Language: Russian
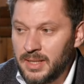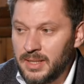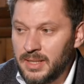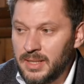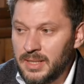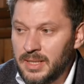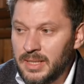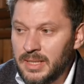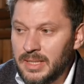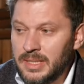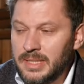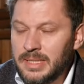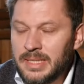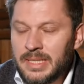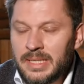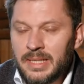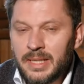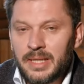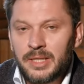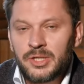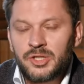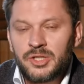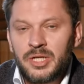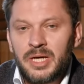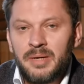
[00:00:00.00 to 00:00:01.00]
И не
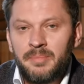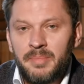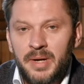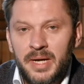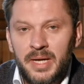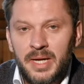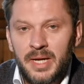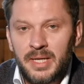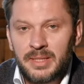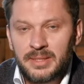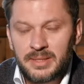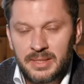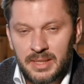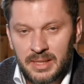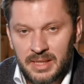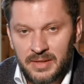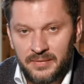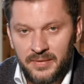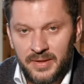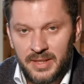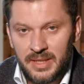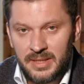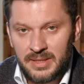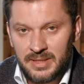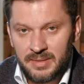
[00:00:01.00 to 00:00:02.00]
должна бояться
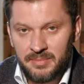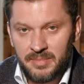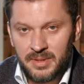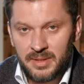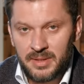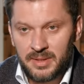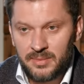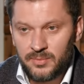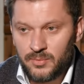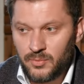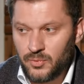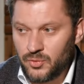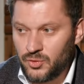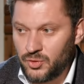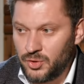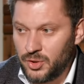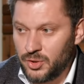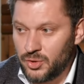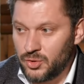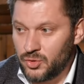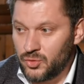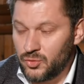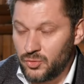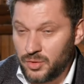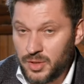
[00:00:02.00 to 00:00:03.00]
говорить об этом
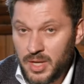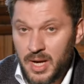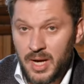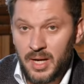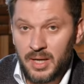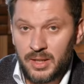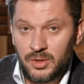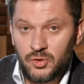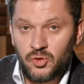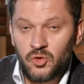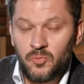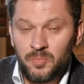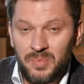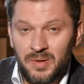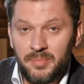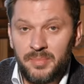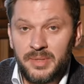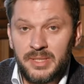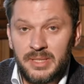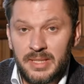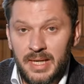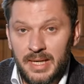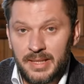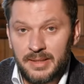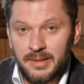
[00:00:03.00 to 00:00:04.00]
мужчине, что я хочу
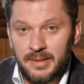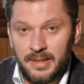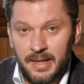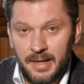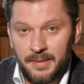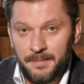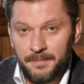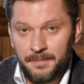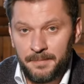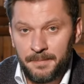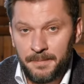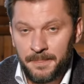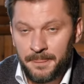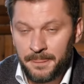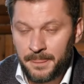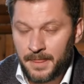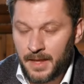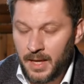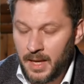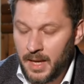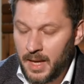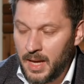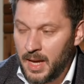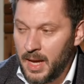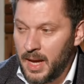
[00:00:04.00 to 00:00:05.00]
побыть одна.
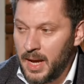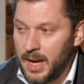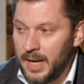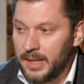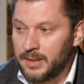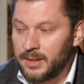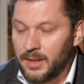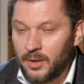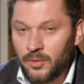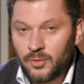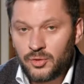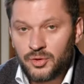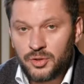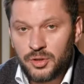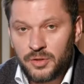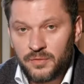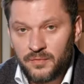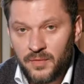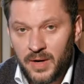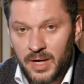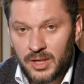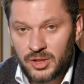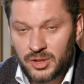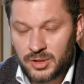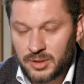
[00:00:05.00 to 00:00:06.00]
Это
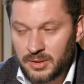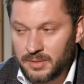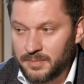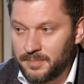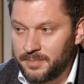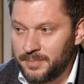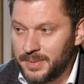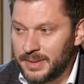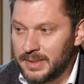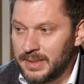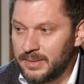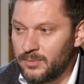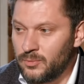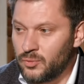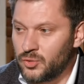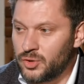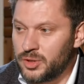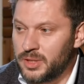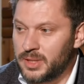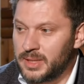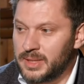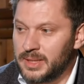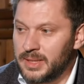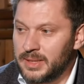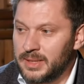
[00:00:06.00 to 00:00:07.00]
очень важно, потому
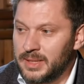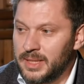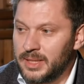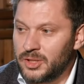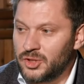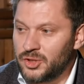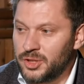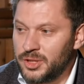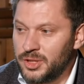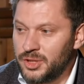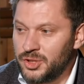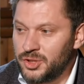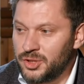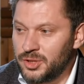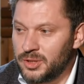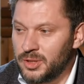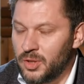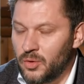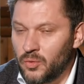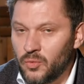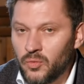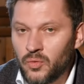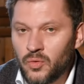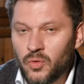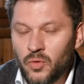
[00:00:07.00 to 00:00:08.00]
что когда
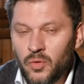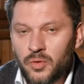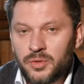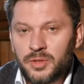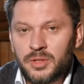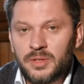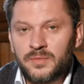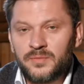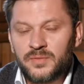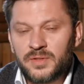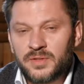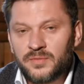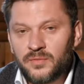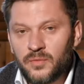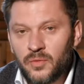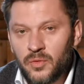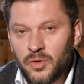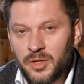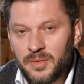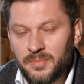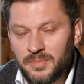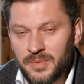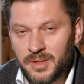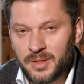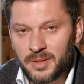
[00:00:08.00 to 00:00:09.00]
женщина уходит в
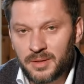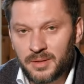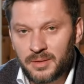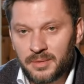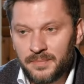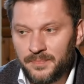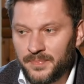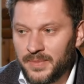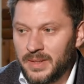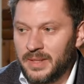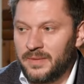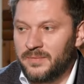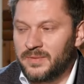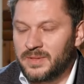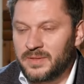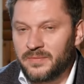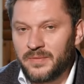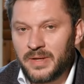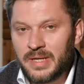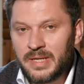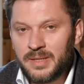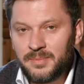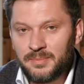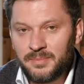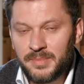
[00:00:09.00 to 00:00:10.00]
свой мир, в
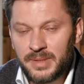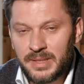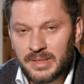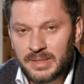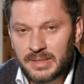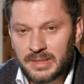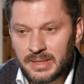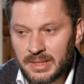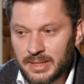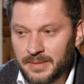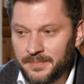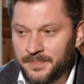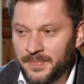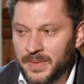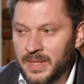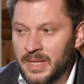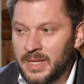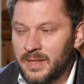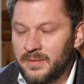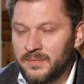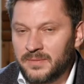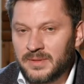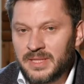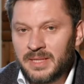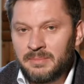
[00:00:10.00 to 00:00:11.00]
свои мысли,
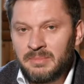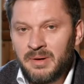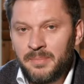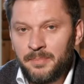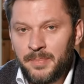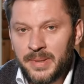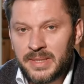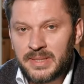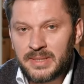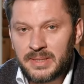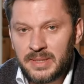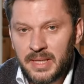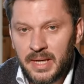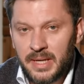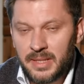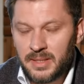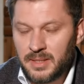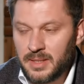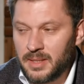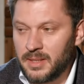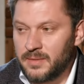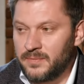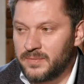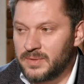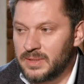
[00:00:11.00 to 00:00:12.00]
в
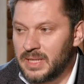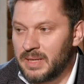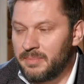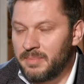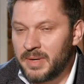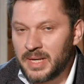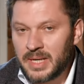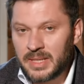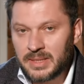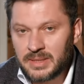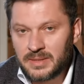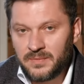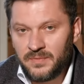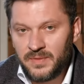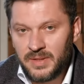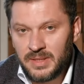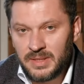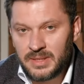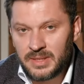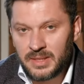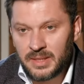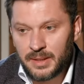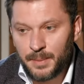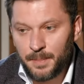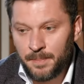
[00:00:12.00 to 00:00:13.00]
самопознание, в
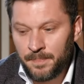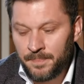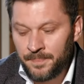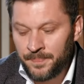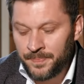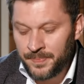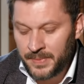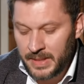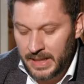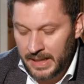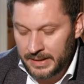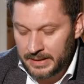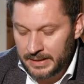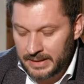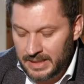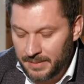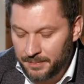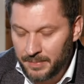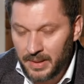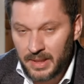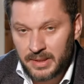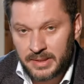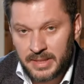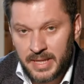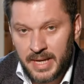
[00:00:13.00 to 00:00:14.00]
саморазвитие, она
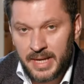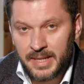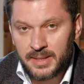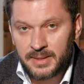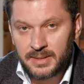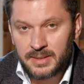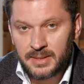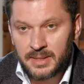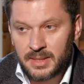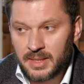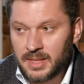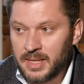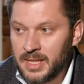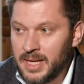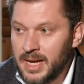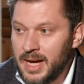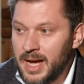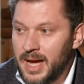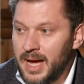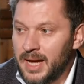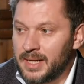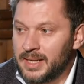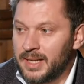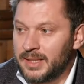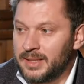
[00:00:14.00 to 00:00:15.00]
наполняется.
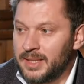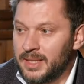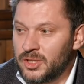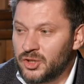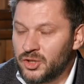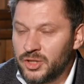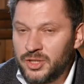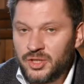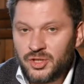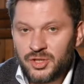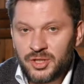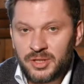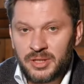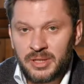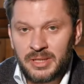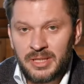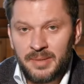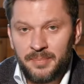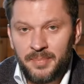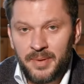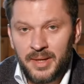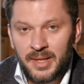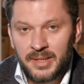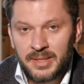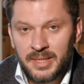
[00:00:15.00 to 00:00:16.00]
А когда женщина
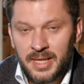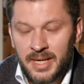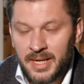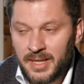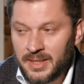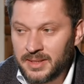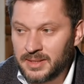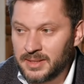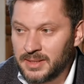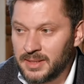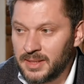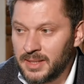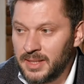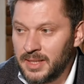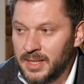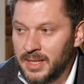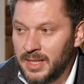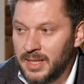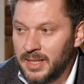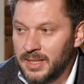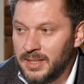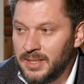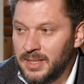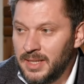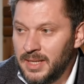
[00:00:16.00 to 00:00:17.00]
наполняется,
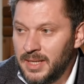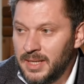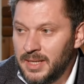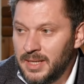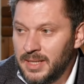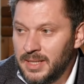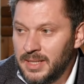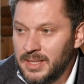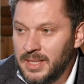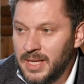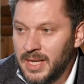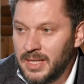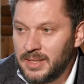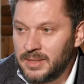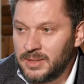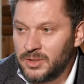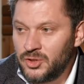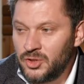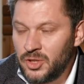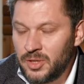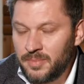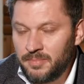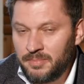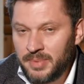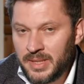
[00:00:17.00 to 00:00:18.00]
ей
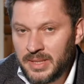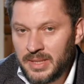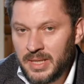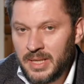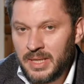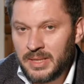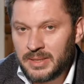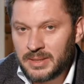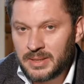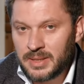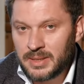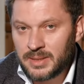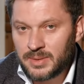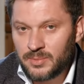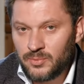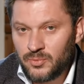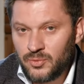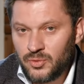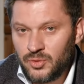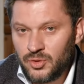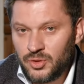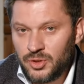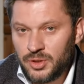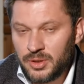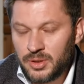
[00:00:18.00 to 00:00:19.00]
есть чем поделиться с
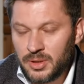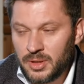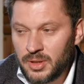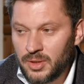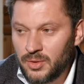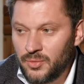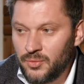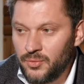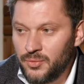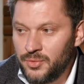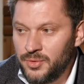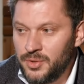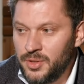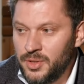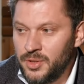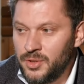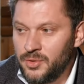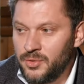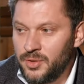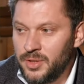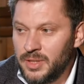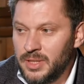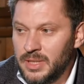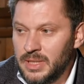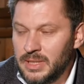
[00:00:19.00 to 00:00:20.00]
мужчиной, у
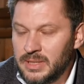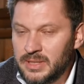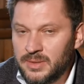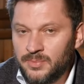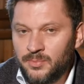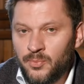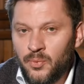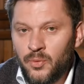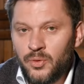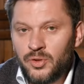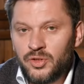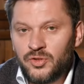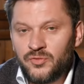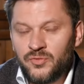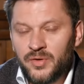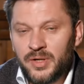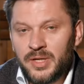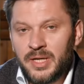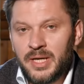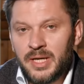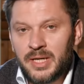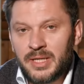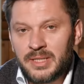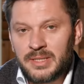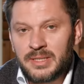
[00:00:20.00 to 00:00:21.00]
нее есть почва
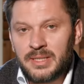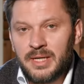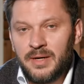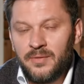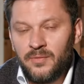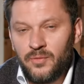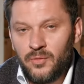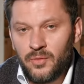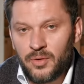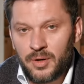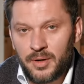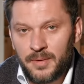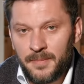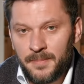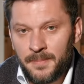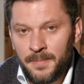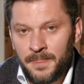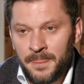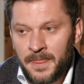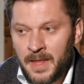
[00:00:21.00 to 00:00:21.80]
для разговора.